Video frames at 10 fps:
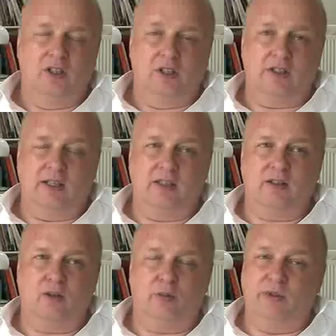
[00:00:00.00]
Das
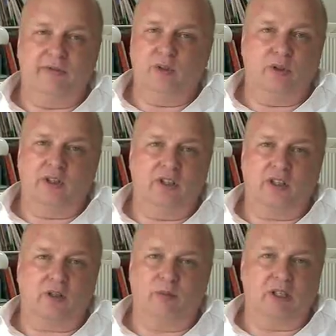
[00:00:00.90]
heißt, ob man will oder
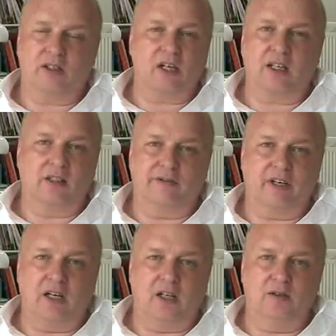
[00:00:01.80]
nicht, man hat gar keine
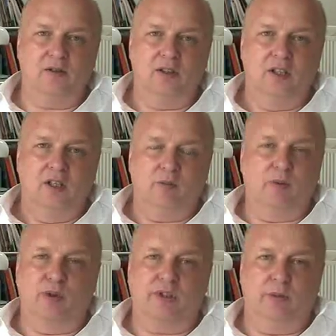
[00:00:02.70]
Wahl,
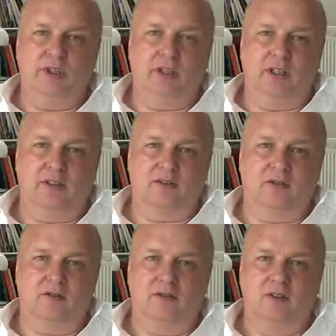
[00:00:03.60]
man muss da mithalten.
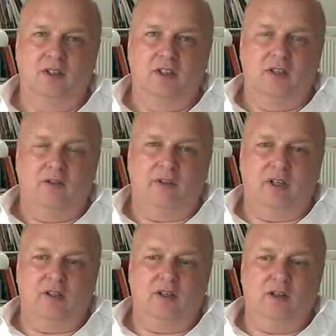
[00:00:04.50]
Mhm.
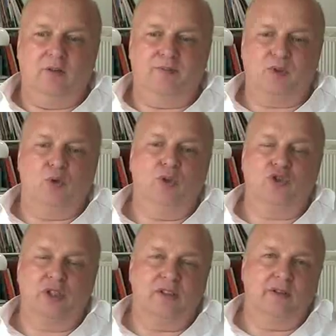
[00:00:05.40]
Weil ähm, ein Kunde
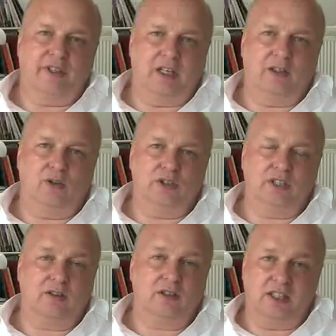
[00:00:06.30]
stellt eine Frage und
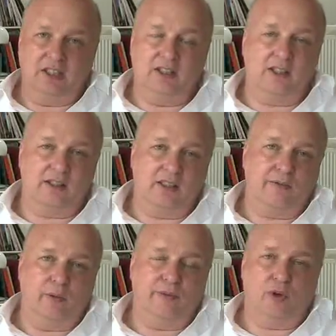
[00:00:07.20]
sagt, kriege ich das jetzt
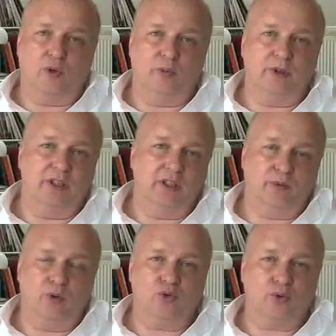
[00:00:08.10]
5 Euro billiger
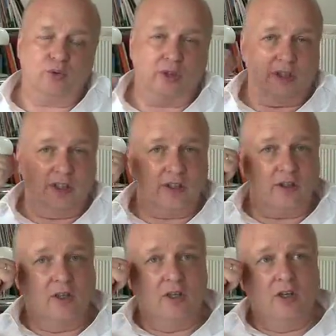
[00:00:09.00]
pro Stück oder nicht? Mhm.